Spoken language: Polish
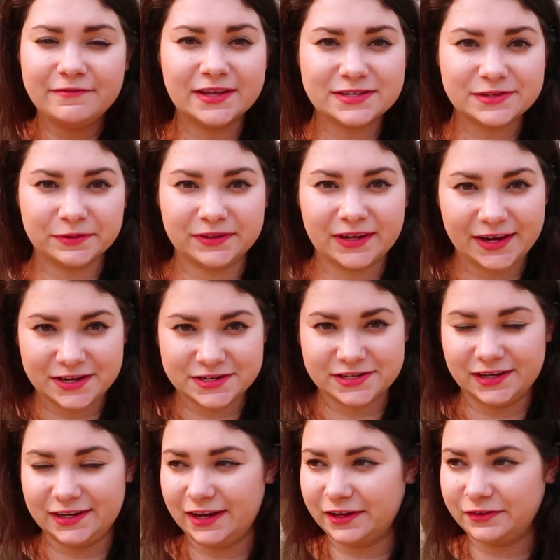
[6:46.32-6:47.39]
więc tutaj
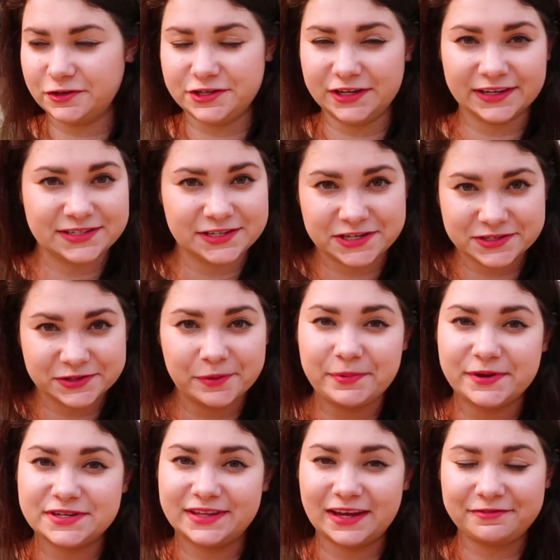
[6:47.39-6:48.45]
jeżeli ktoś nie chce się
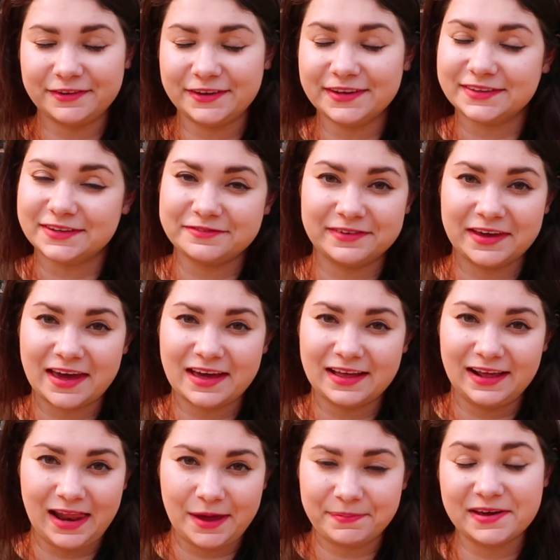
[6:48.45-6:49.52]
zgubić, definitywnie
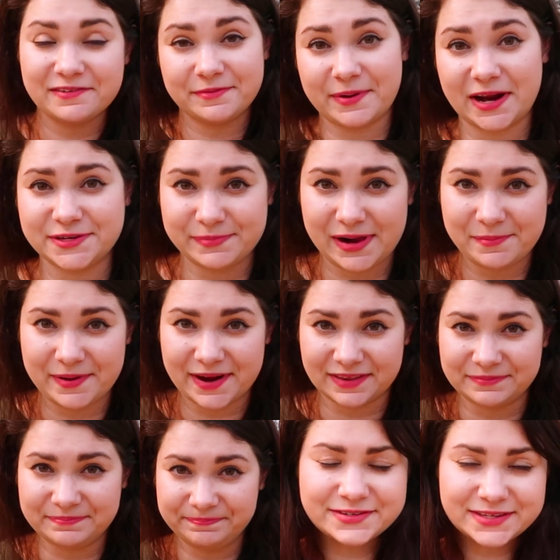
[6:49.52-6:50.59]
lepiej wybrać
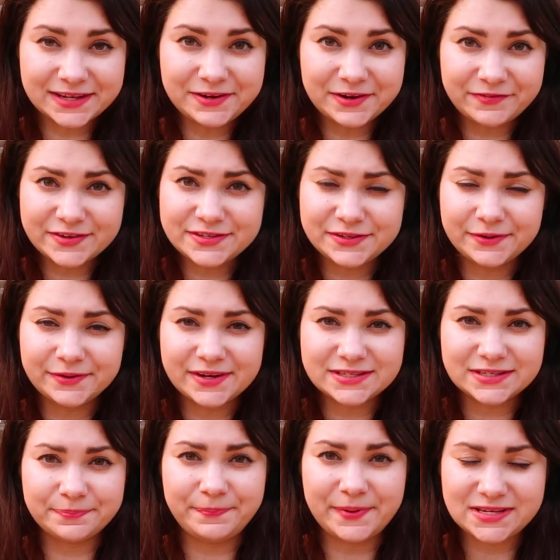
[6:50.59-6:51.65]
Melbourne. I ostatnia kwestia
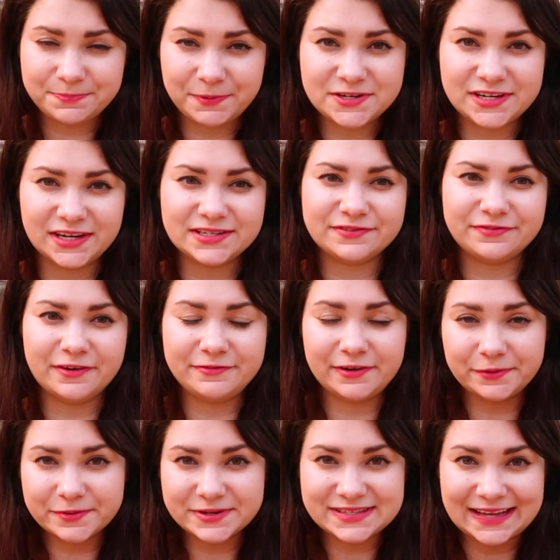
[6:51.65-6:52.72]
jest bezpieczeństwo.
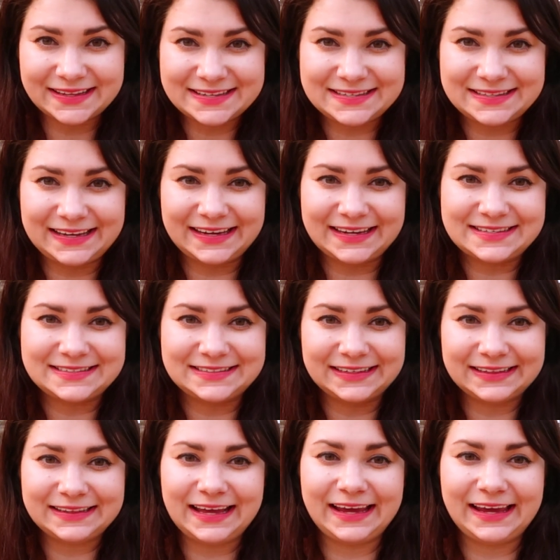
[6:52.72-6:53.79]
Według statystyk
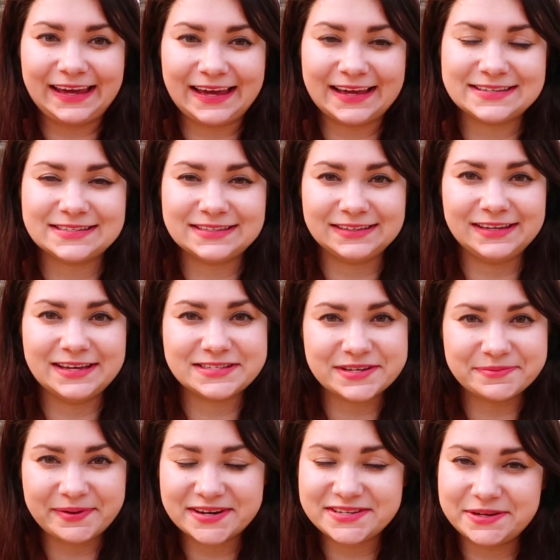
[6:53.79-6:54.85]
Sydney jest
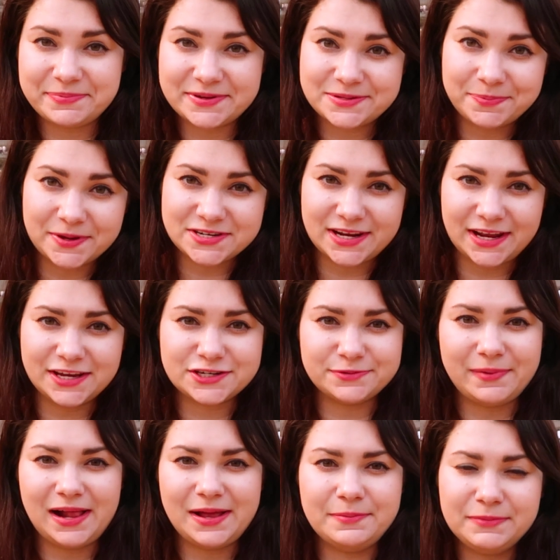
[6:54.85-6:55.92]
nieco bardziej bezpieczne niż,
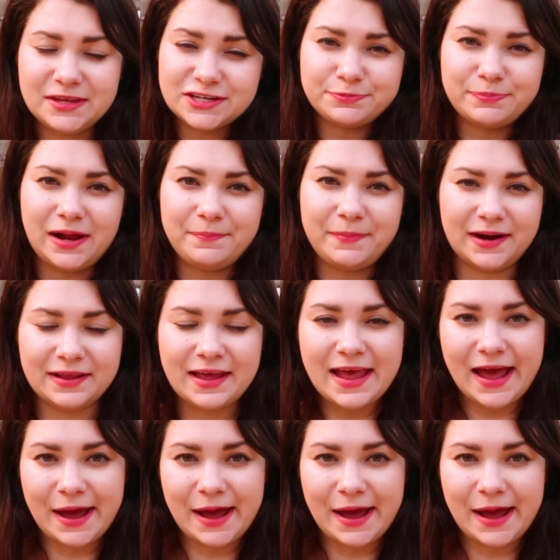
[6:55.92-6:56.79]
me niż Melbourne.